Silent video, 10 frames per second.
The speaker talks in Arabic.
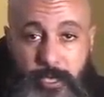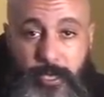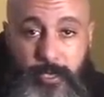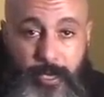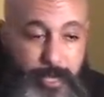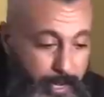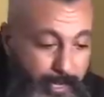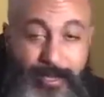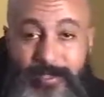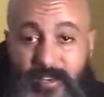هي انه راه
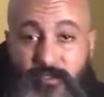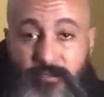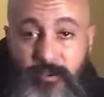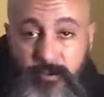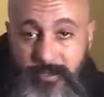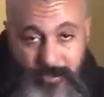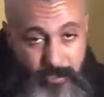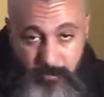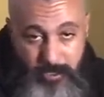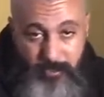قتلتك في
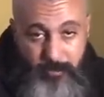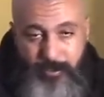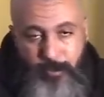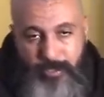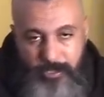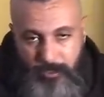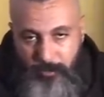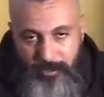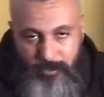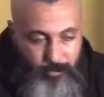2019 ماشي دابا هو دابا يشد
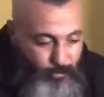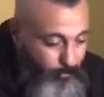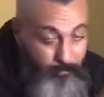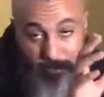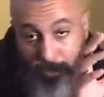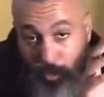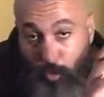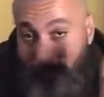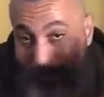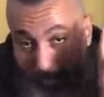بك ستون
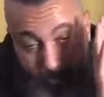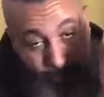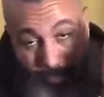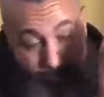عمر الله